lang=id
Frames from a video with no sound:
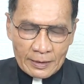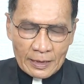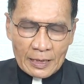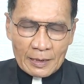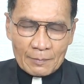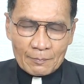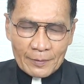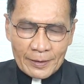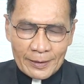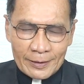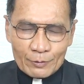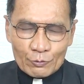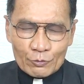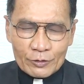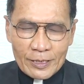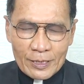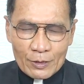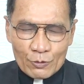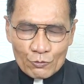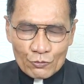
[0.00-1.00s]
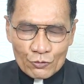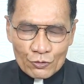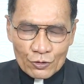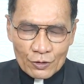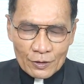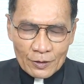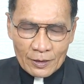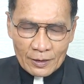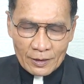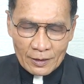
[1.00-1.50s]
Dalam Kristus
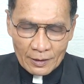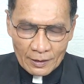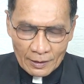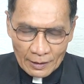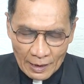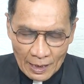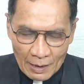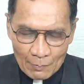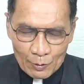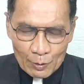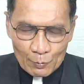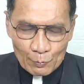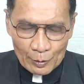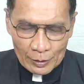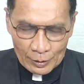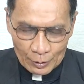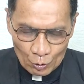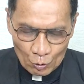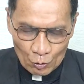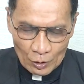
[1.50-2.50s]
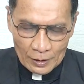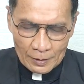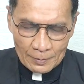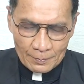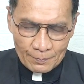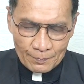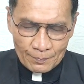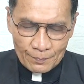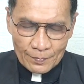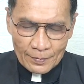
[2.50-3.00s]
Yesus kami berdoa.
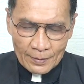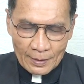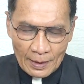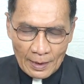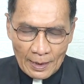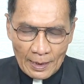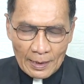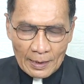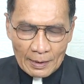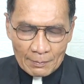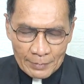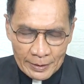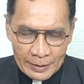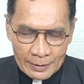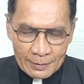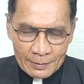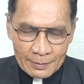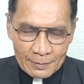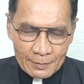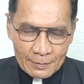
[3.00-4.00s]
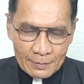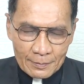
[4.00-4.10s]
Amin.